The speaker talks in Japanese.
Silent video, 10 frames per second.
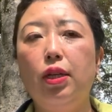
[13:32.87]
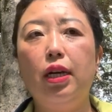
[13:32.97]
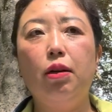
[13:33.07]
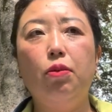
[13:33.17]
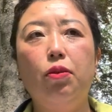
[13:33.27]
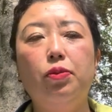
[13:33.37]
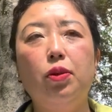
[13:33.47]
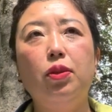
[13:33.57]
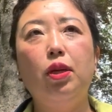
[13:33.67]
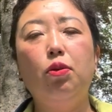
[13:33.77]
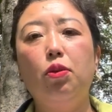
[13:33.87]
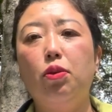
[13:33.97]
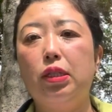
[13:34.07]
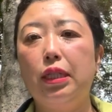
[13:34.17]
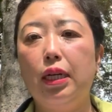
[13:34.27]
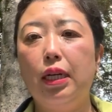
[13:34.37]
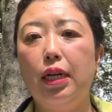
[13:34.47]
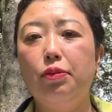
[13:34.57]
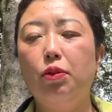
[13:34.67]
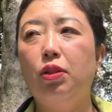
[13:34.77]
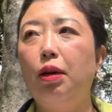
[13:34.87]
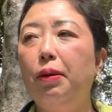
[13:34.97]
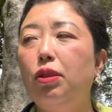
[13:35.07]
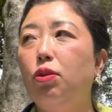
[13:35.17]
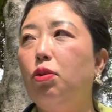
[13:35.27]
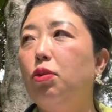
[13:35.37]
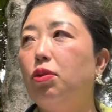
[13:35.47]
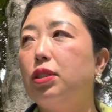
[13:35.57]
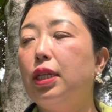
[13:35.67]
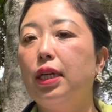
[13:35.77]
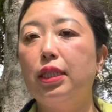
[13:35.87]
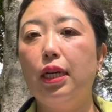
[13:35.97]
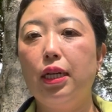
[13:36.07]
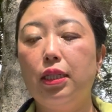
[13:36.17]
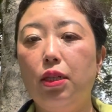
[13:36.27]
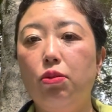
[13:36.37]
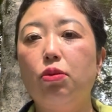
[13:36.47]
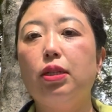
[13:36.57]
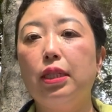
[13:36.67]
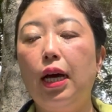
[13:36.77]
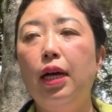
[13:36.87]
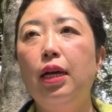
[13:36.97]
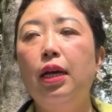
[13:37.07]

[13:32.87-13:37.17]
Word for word: なんかもう、布団でゴロゴロしながら、布団っていうかベッドでゴロゴロしながら参加してるとかさ、